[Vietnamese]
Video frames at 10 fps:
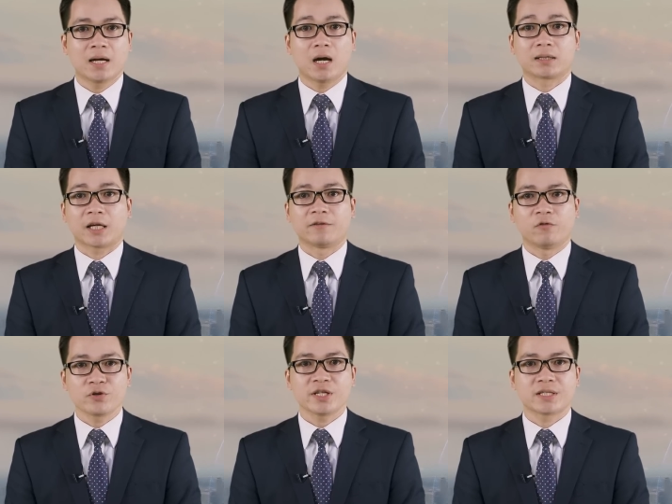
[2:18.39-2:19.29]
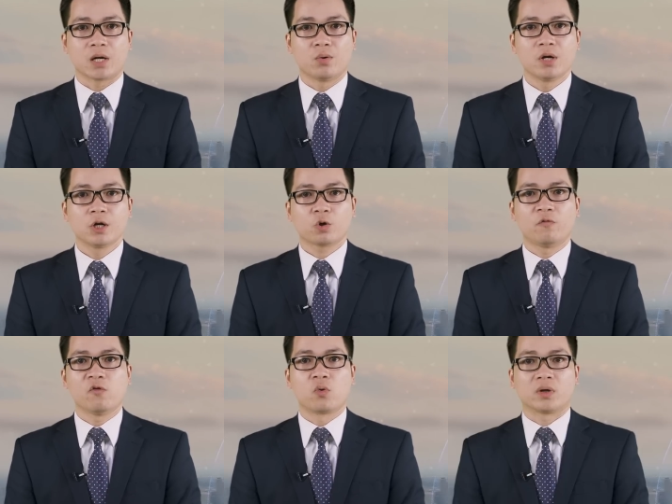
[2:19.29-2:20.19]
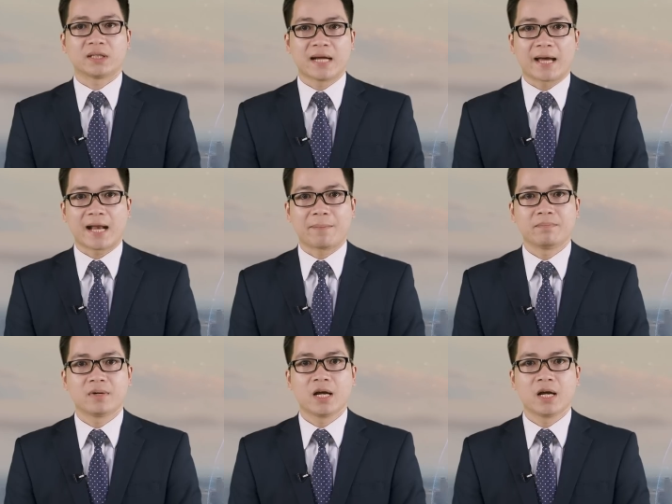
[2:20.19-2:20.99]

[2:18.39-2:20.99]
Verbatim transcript: ở thành phố Trịnh Châu, thủ phủ của tỉnh Hà Nam,